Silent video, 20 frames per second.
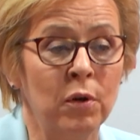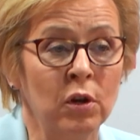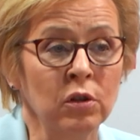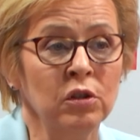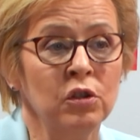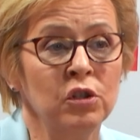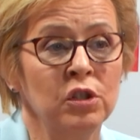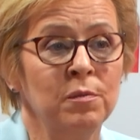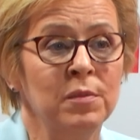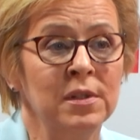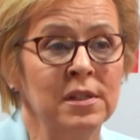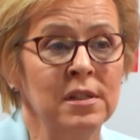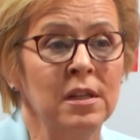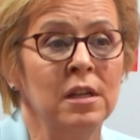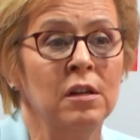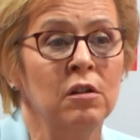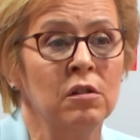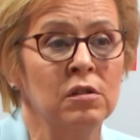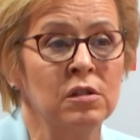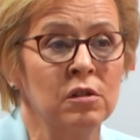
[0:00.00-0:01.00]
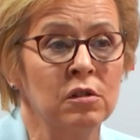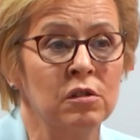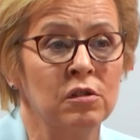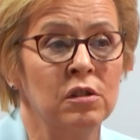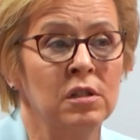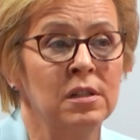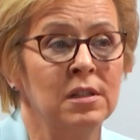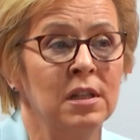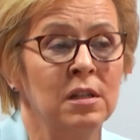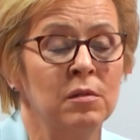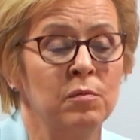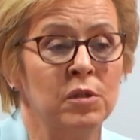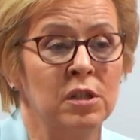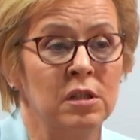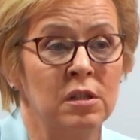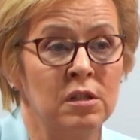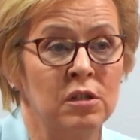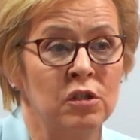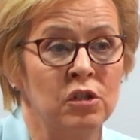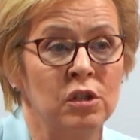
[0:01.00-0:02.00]
po to, żeby z niego skorzystać
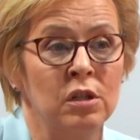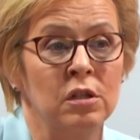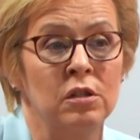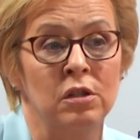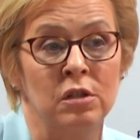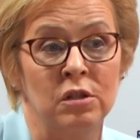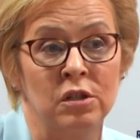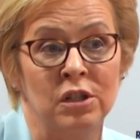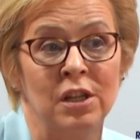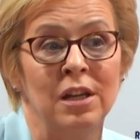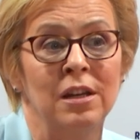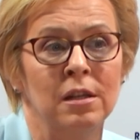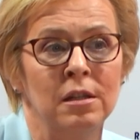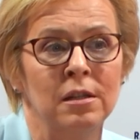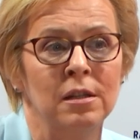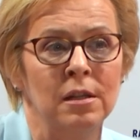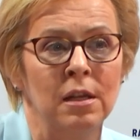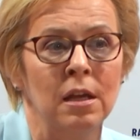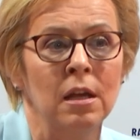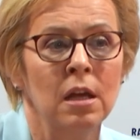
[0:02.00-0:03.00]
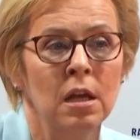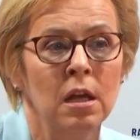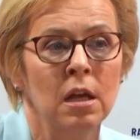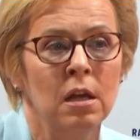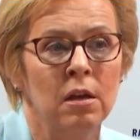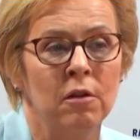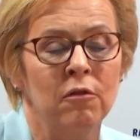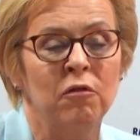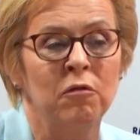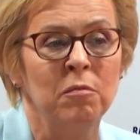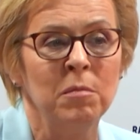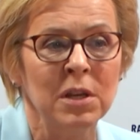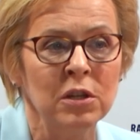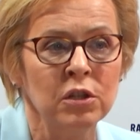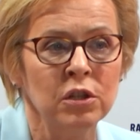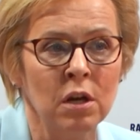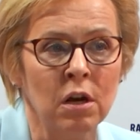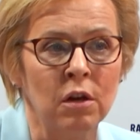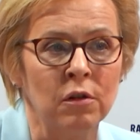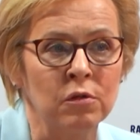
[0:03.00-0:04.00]
przez 3 czy 4 dni w
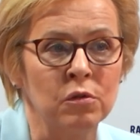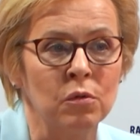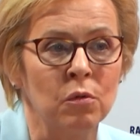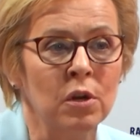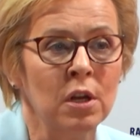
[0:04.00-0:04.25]
miesiącu.